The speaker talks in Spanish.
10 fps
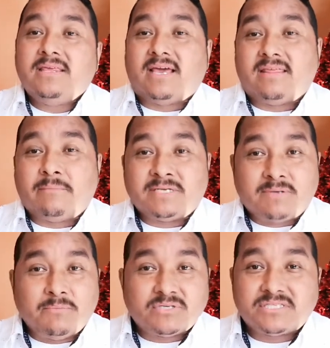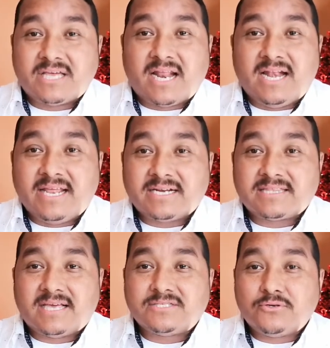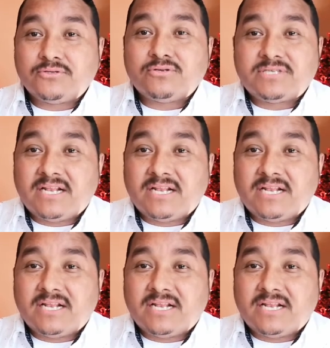Y además vamos a estar alertas. Dios nos da